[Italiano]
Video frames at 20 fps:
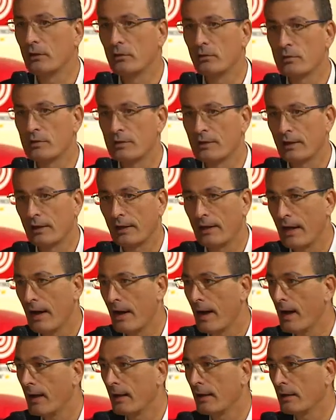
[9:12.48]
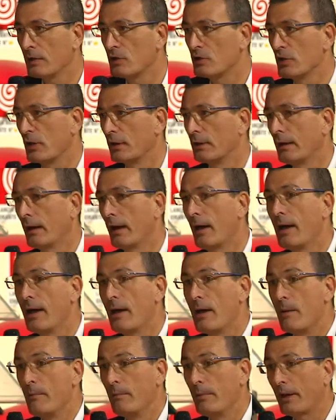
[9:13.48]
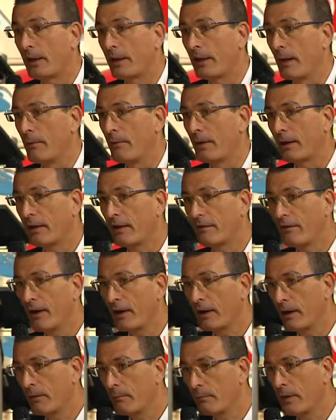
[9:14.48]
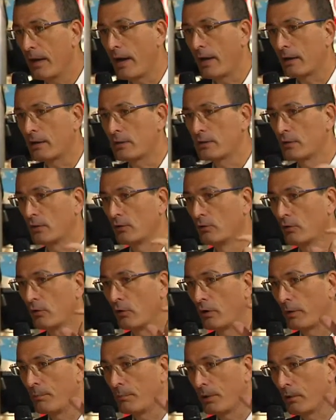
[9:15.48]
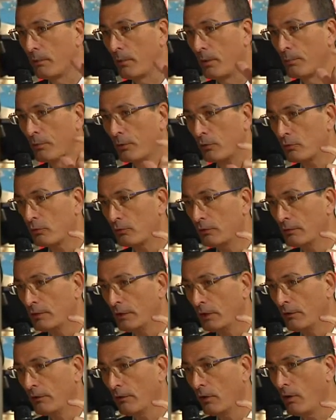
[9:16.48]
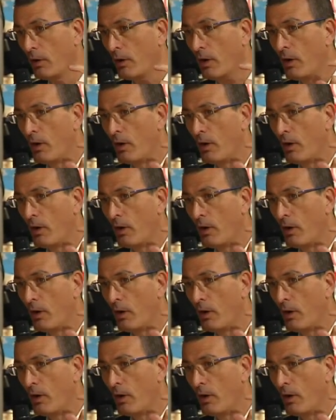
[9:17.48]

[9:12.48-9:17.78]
industriale, eccetera. Perché? Perché va a cambiare il settore prima produttivo,